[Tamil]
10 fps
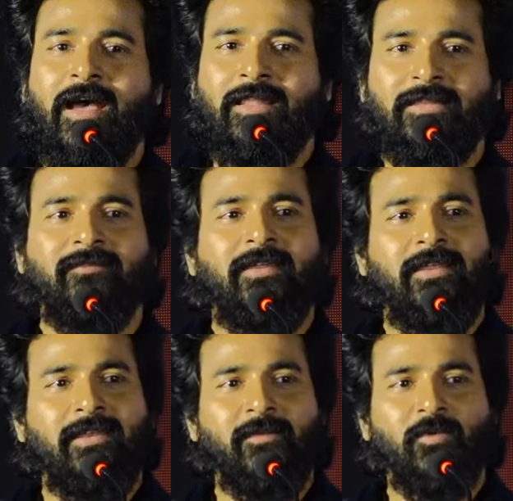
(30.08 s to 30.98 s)
அந்த வரி
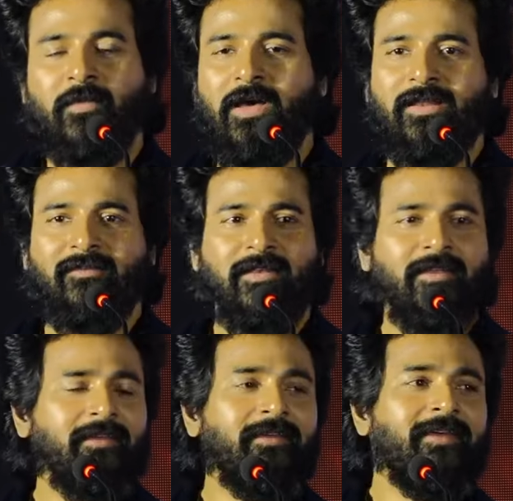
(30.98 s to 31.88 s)
இன்னமும் மாறவில்லை
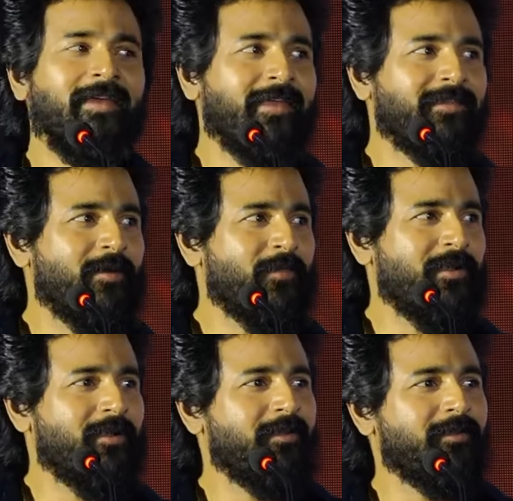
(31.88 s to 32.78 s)
இந்த
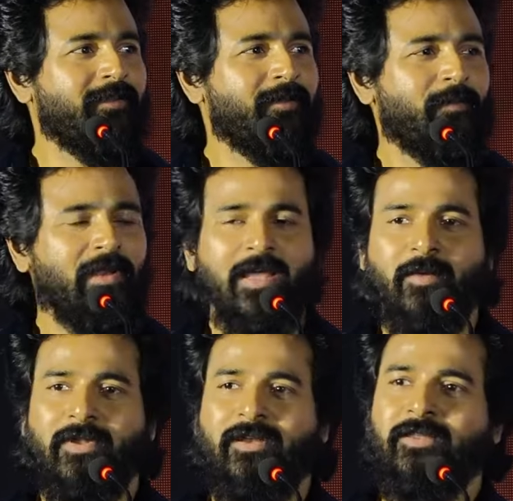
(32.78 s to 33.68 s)
அமரன் எப்பெல்லாம்
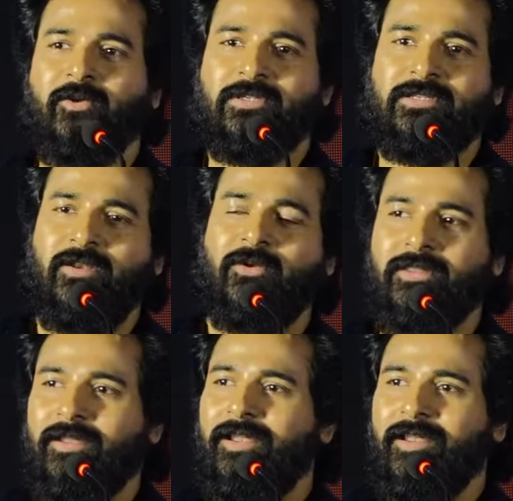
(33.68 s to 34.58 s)
அமரனை யோசித்தாலும்
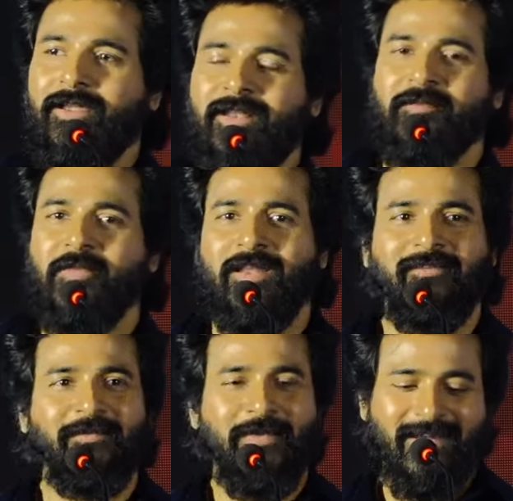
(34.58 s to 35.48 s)
அந்த டைலாக் எனக்கு
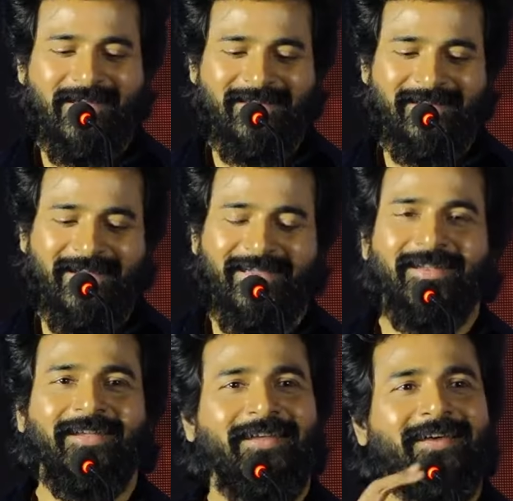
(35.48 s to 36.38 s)
மாறவே மாறாதுன்னு
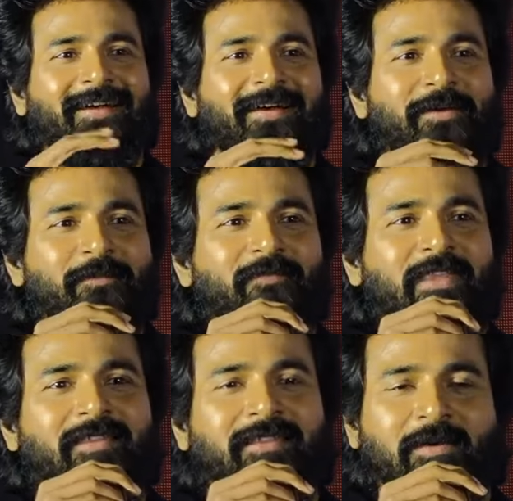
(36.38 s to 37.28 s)
நினைக்கிறேன்
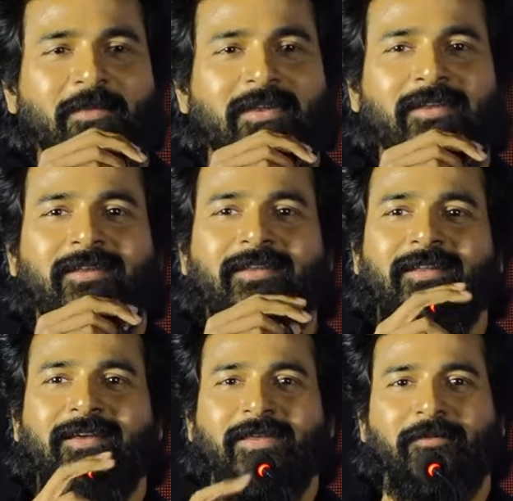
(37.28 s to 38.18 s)
இந்த அமரன்
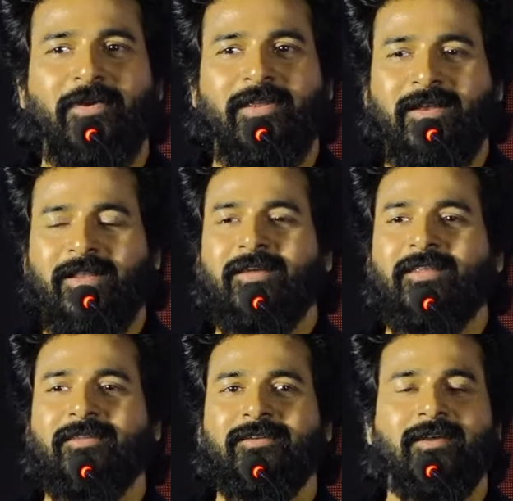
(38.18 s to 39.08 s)
இப்படி
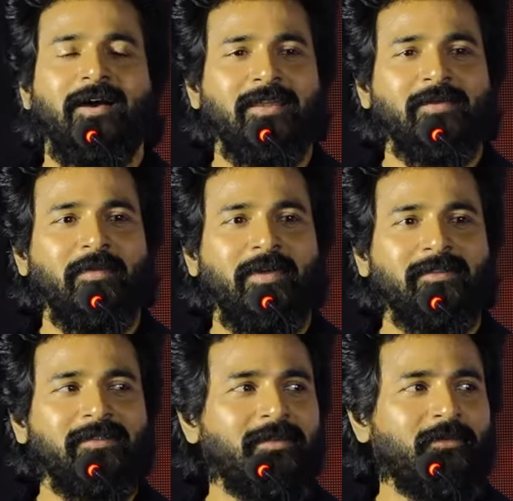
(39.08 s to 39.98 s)
நடக்கிறதுக்கு காரணமாக
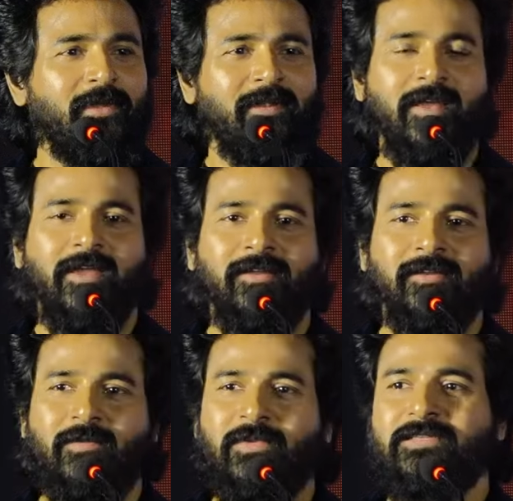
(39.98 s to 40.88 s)
இருந்த உலகநாயகன்
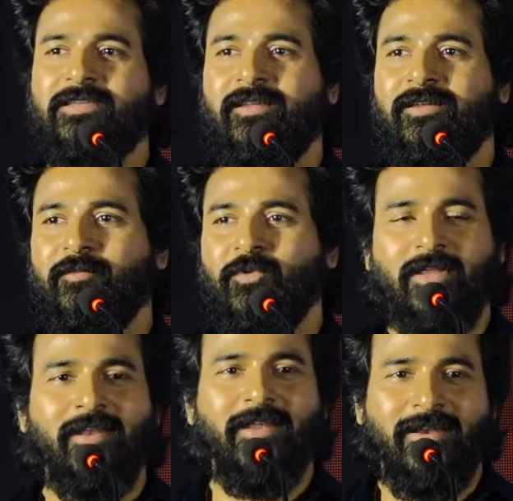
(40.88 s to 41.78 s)
கமல் சாருக்கு
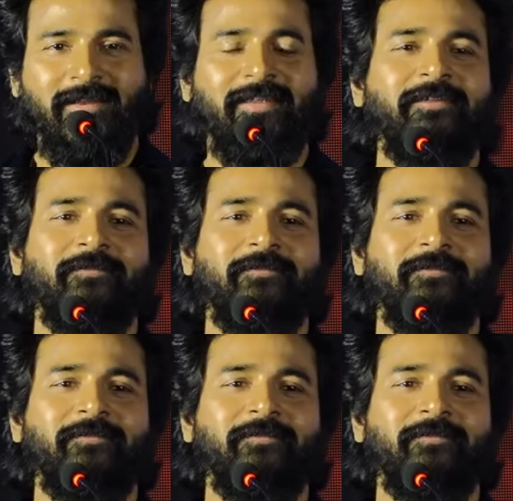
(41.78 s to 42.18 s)
முதல் நன்றி